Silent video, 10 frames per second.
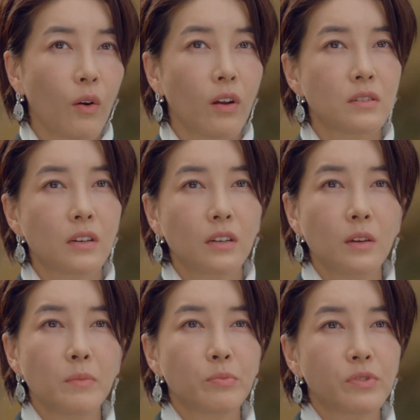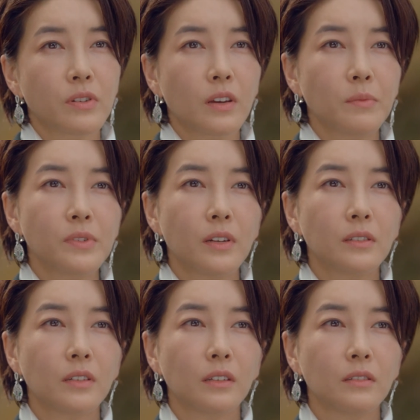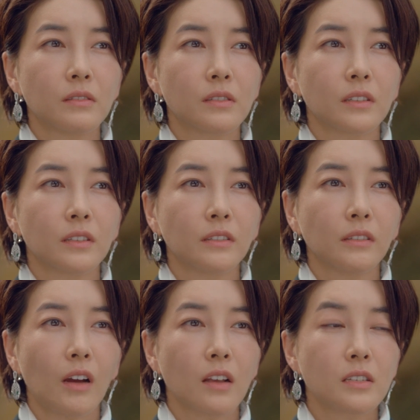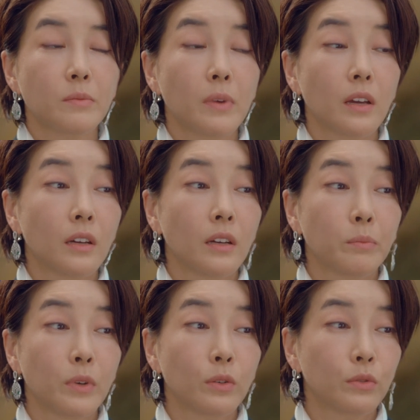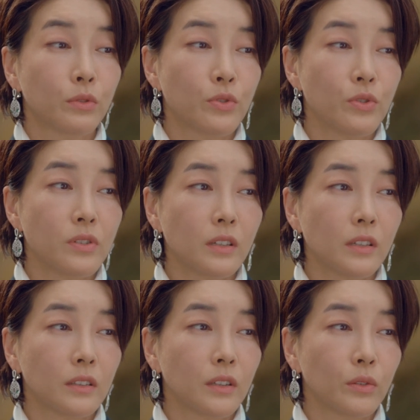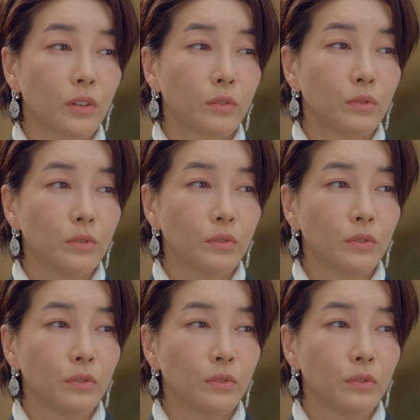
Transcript: 관장이 이미 무슨 낌새를 챘는지 아침에 미국으로 출장을 갔다더라고